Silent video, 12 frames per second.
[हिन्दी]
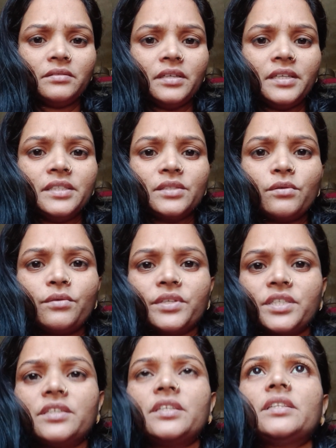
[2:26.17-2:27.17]
लेडीज़ को
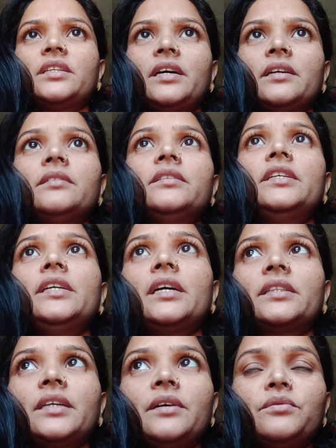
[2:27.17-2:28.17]
क्वेश्चन रहता है नहीं
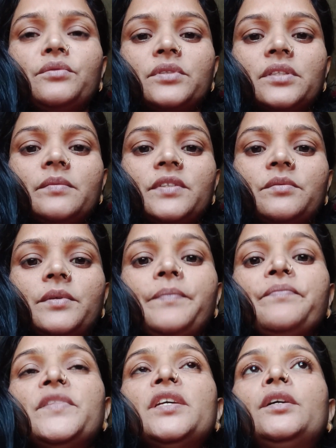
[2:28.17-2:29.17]
आता है उनको समझ में
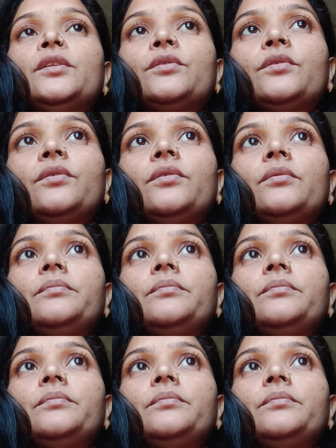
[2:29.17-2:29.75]
तो